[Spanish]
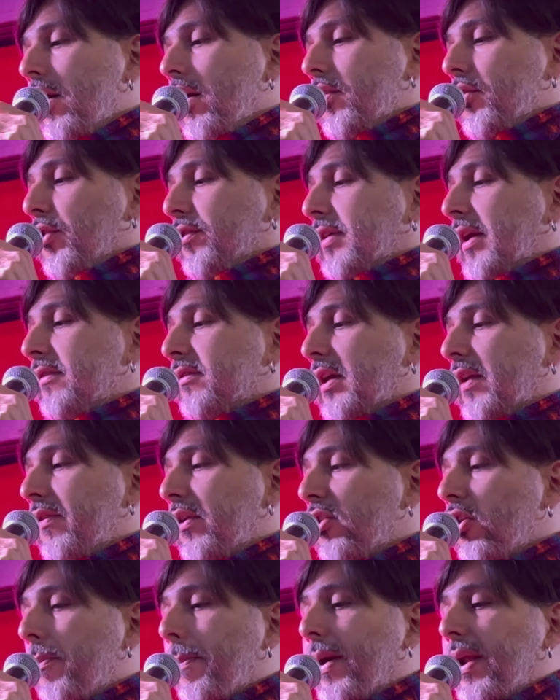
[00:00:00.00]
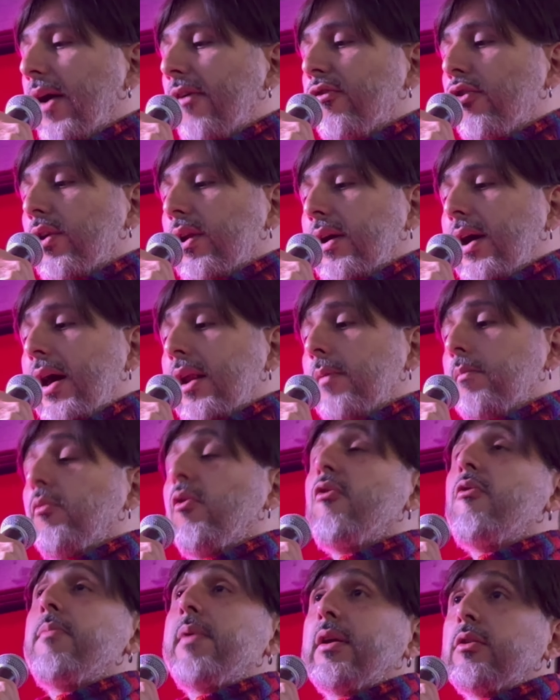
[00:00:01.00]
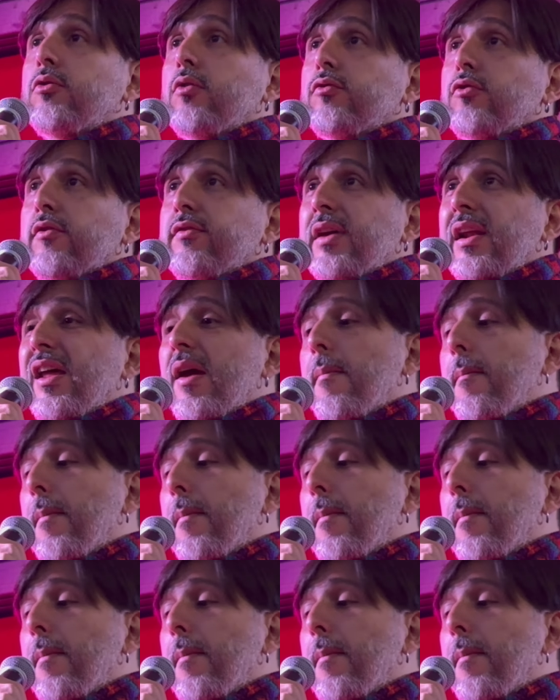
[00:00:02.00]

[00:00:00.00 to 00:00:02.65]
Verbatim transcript: nos han servido para forjar movimientos sociales